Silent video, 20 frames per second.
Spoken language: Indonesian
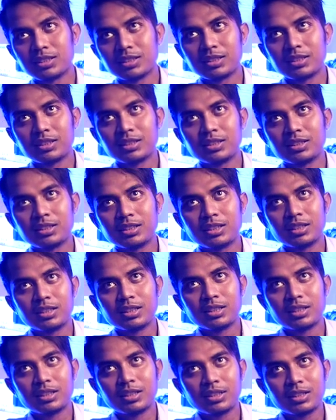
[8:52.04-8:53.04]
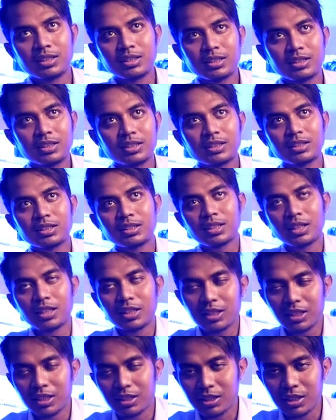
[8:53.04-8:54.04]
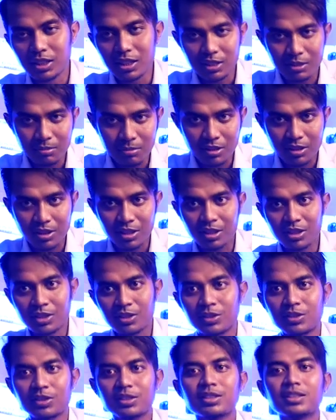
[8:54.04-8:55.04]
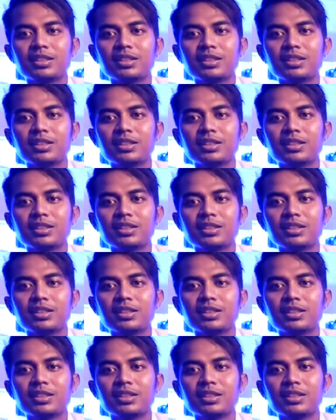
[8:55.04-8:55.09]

Uh, eh, kalau nggak salah seperti itu.